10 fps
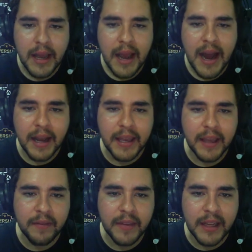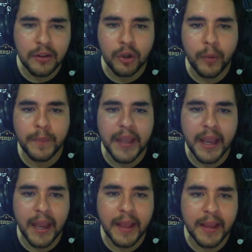aquí dentro
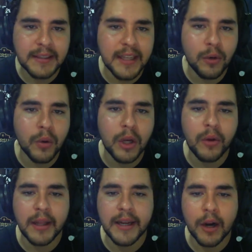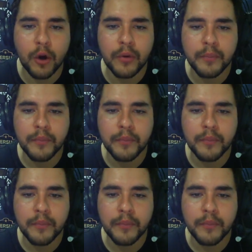de este núcleo del dragón.